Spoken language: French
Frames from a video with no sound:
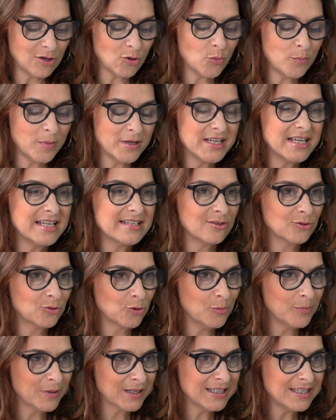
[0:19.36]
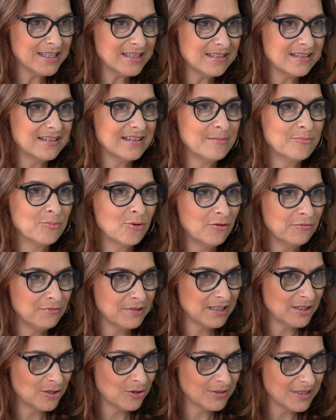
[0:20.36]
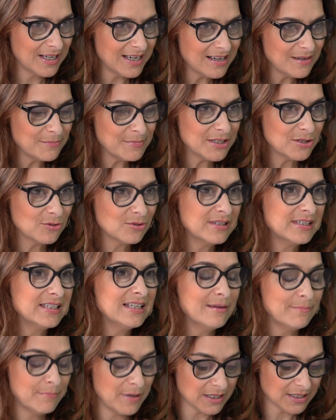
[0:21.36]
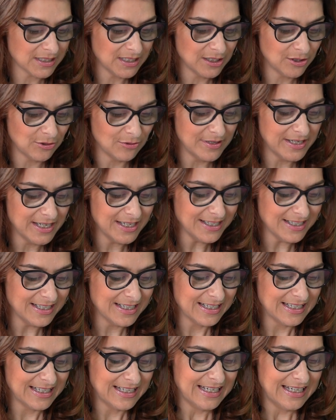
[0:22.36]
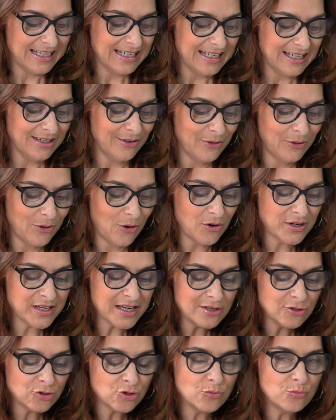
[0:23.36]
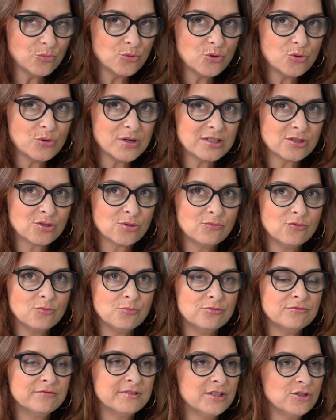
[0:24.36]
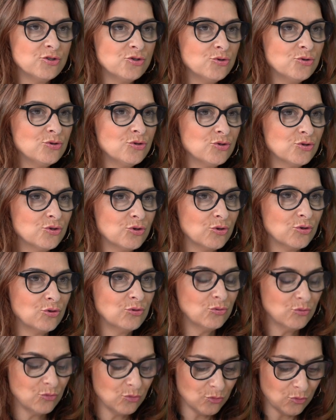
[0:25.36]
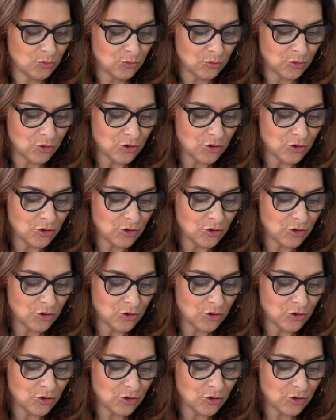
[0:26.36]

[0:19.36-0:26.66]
accompagnez les entreprises, les professionnels, mais aussi les particuliers. Euh, en quelques mots, est-ce que vous pouvez juste nous